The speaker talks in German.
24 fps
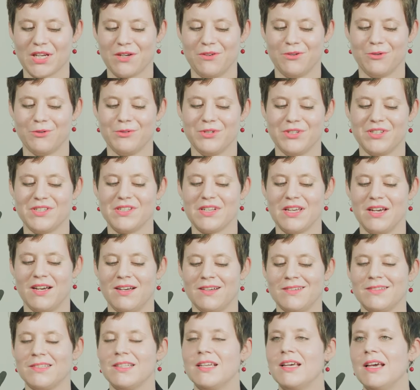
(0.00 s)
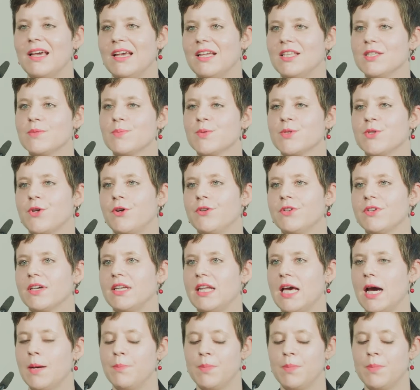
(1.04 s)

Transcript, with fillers: Und äh, insbesondere der